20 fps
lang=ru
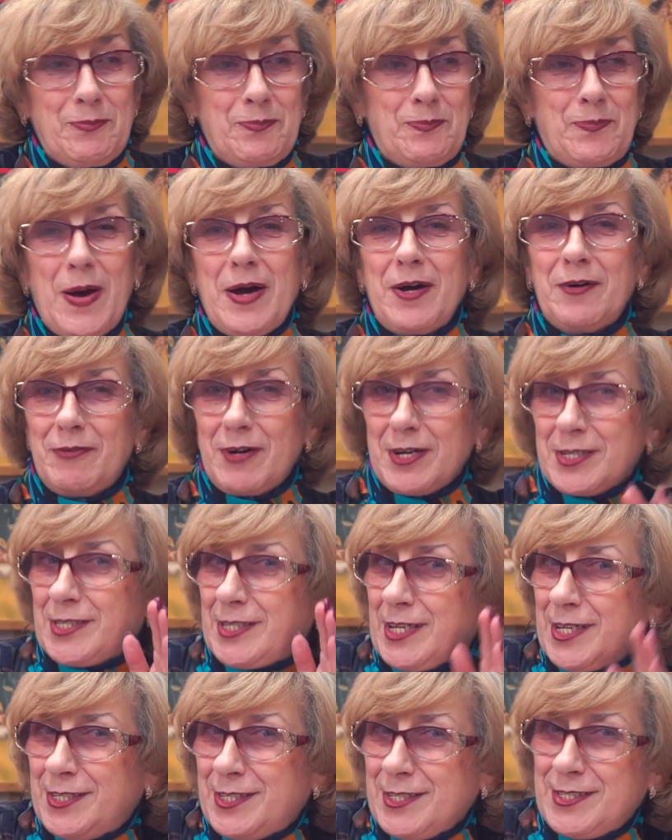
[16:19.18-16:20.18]

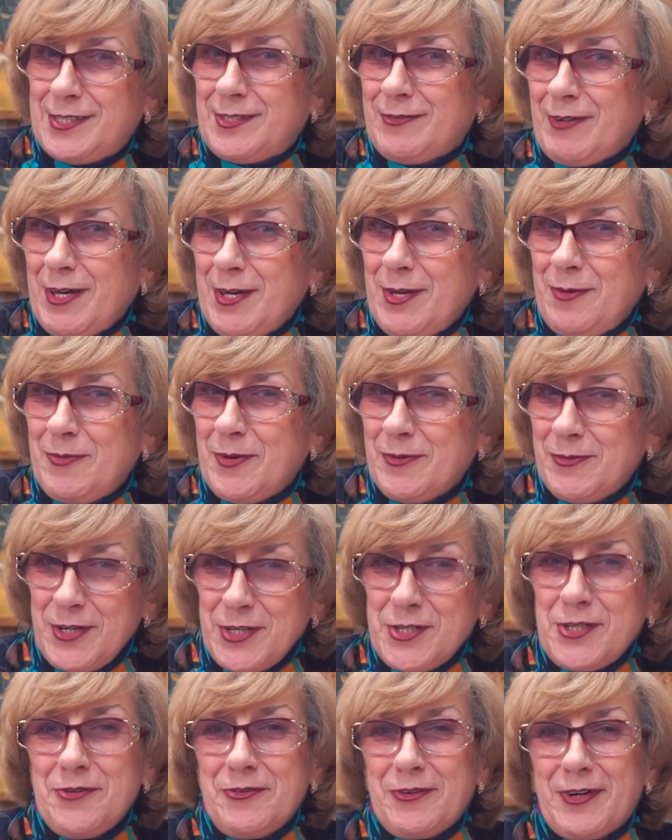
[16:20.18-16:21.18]
Похвастайтесь своими
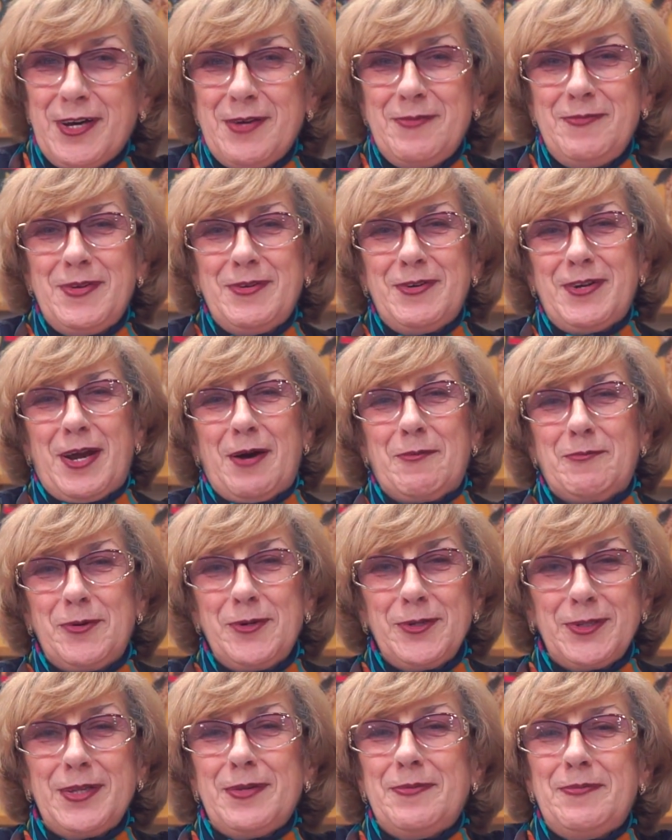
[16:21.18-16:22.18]
вышивками,
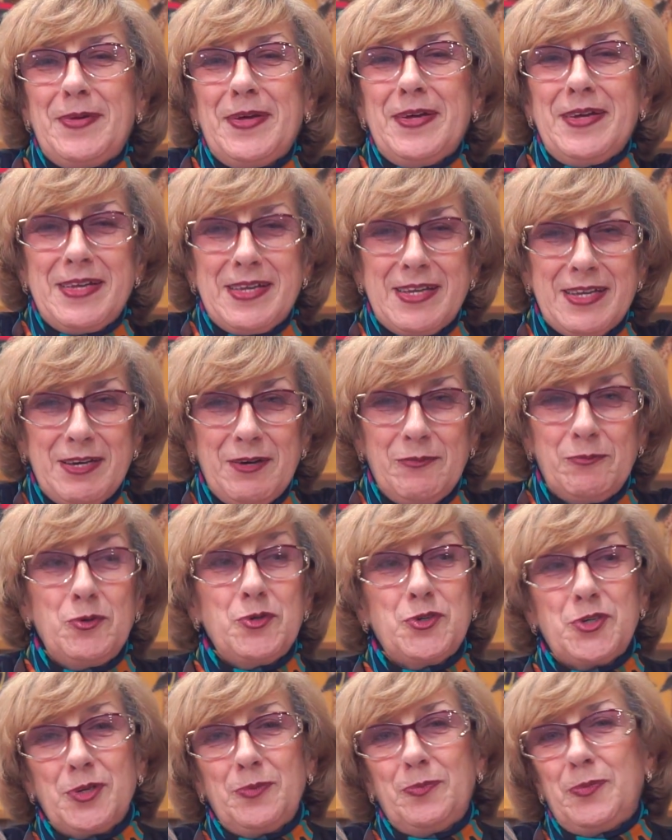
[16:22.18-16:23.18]
работами.
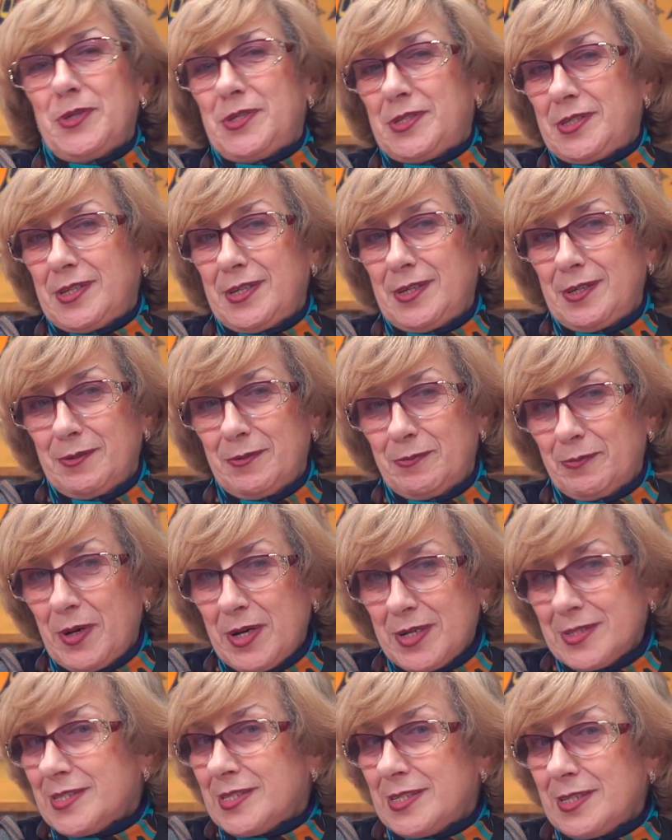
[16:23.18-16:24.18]
Может быть и
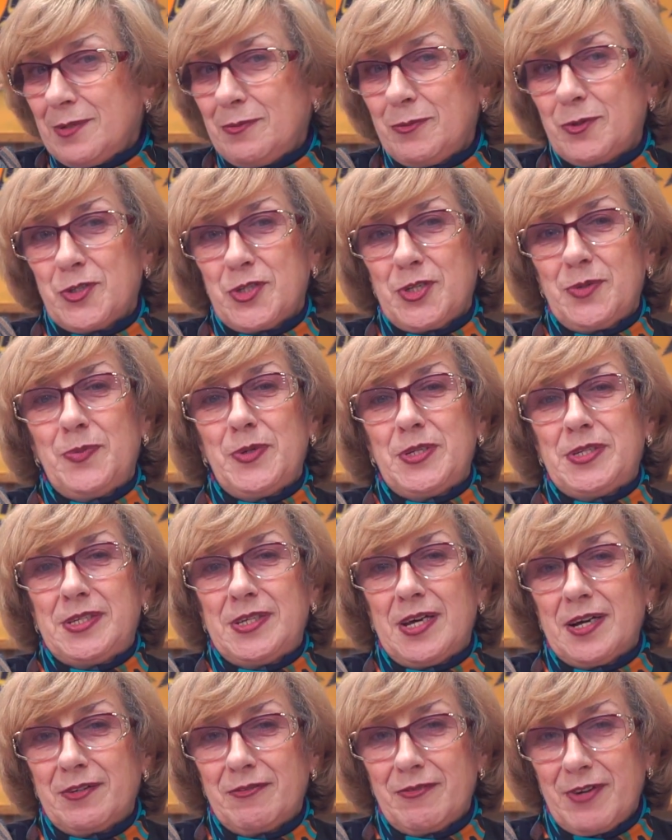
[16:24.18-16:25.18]
масло, может быть
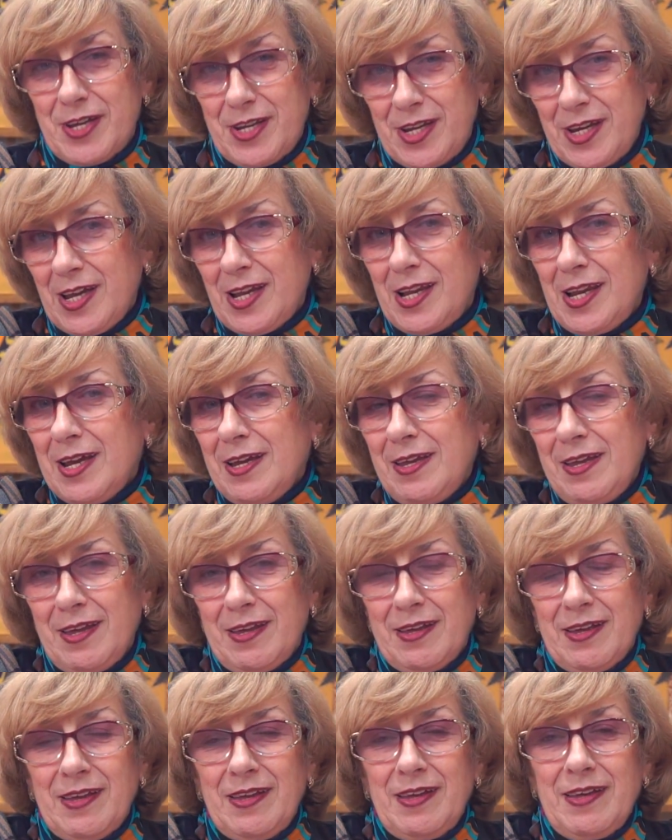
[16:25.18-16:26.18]
и акварели.
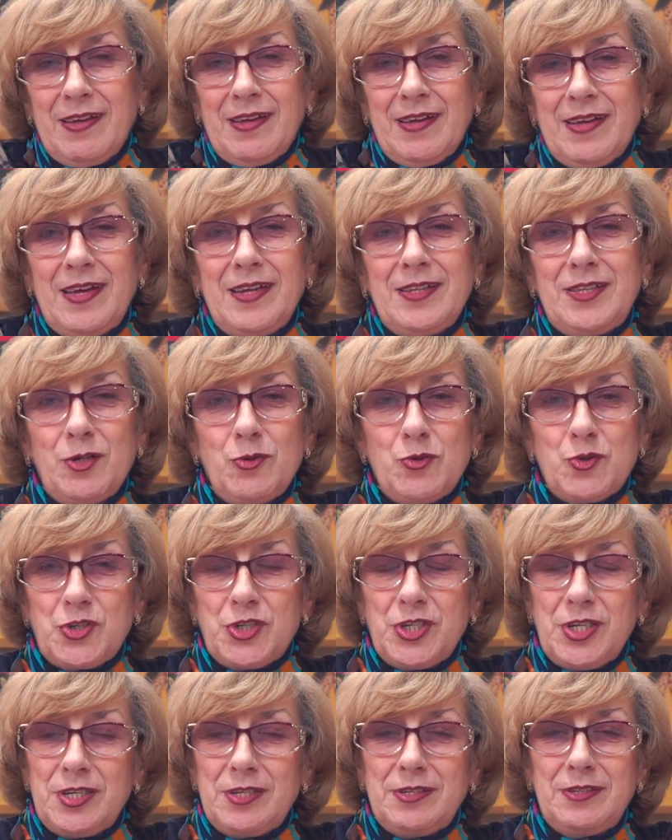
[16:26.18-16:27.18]
Это
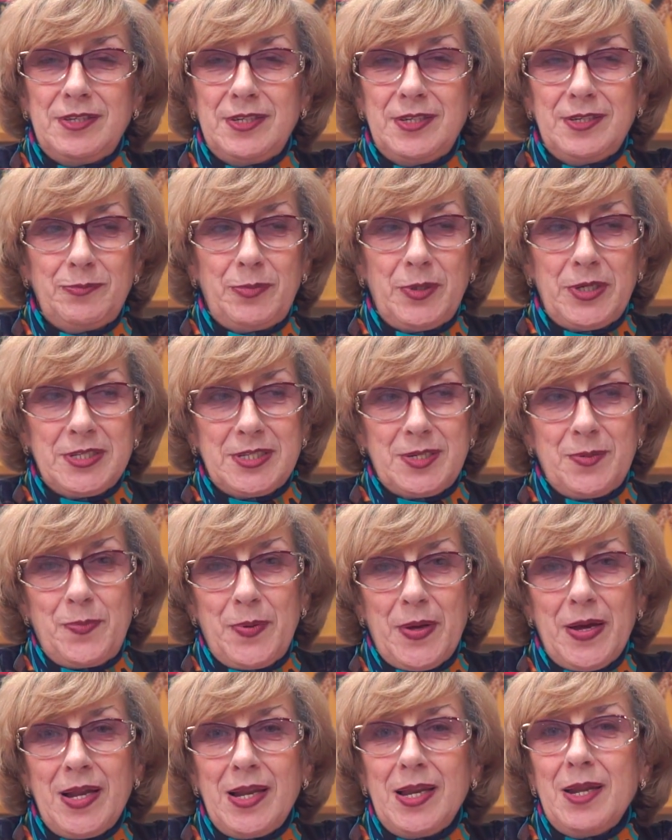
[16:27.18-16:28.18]
уже не
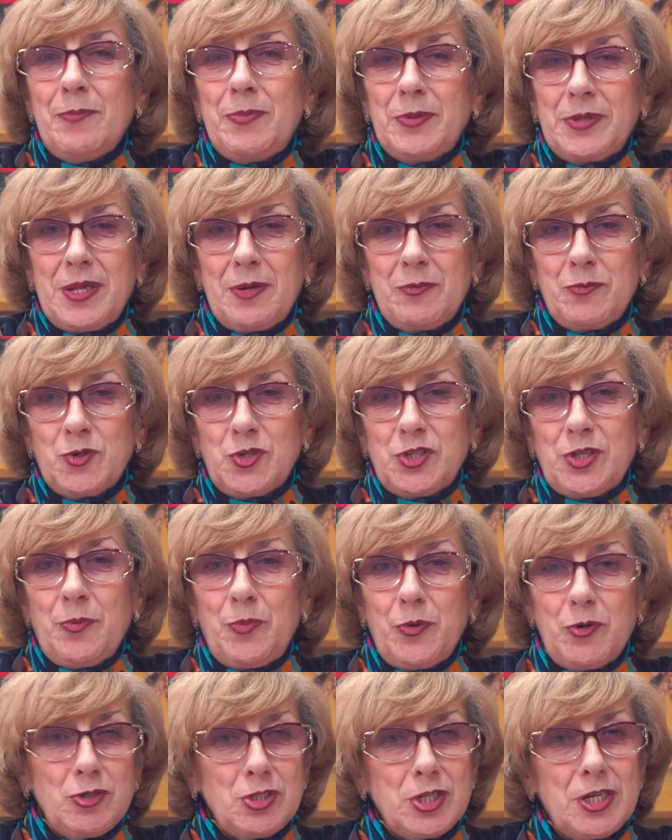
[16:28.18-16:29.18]
принципиально, потому что в
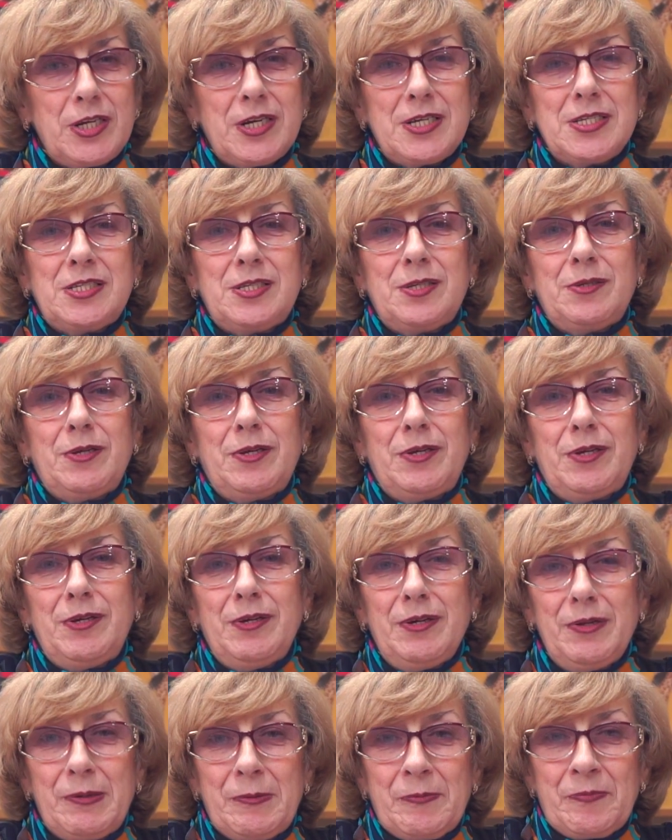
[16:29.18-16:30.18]
прошлый раз
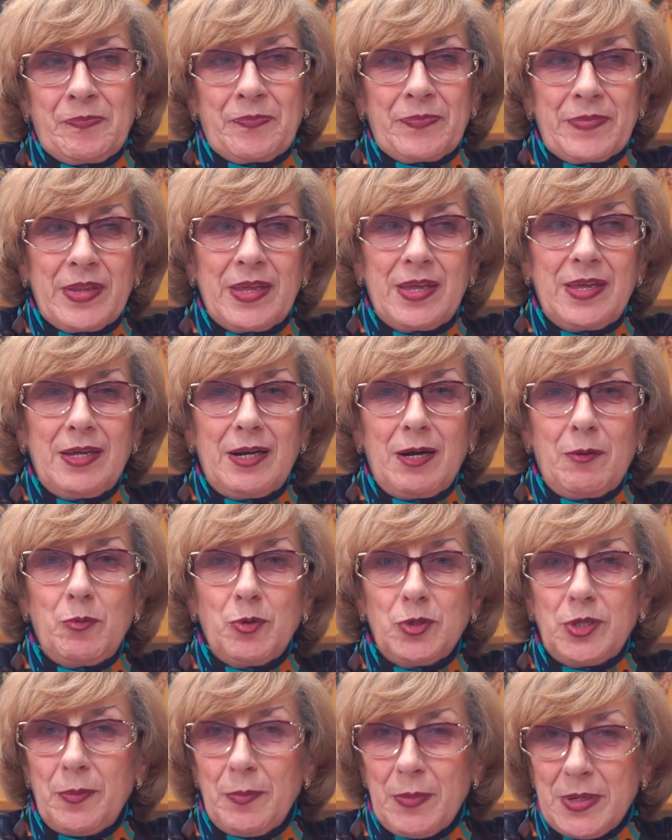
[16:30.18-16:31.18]
и, и
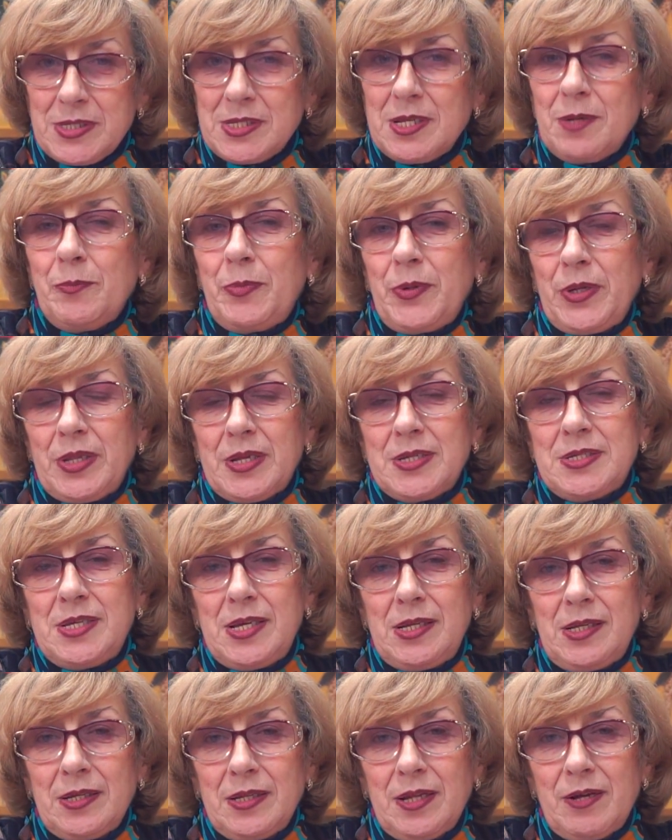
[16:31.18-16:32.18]
работы маслом
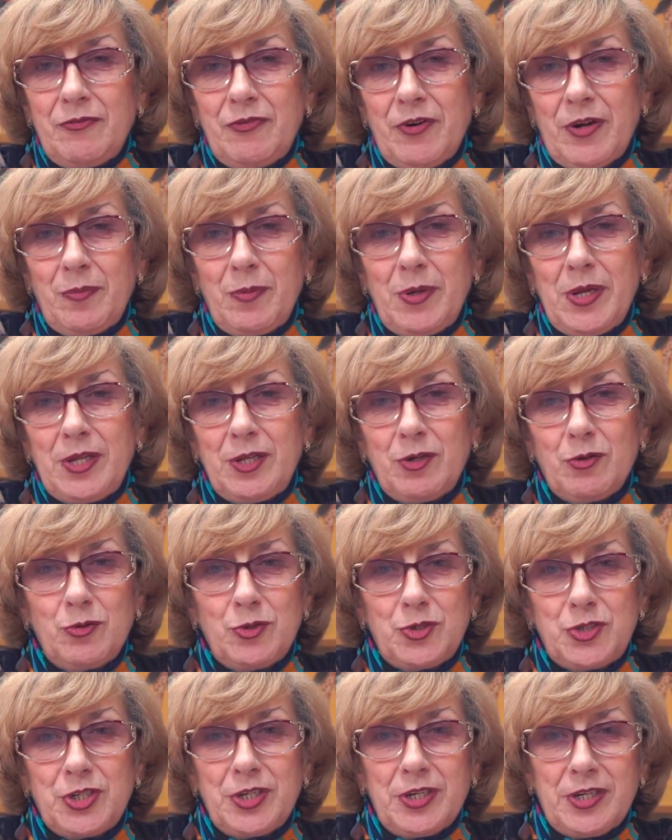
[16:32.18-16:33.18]
приносили на оформление
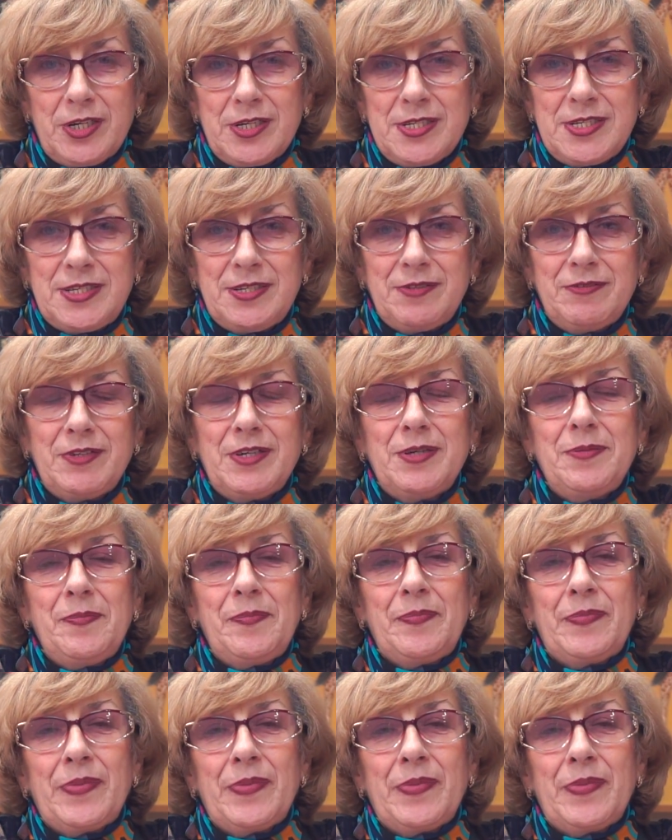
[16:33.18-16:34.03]
очень красивые.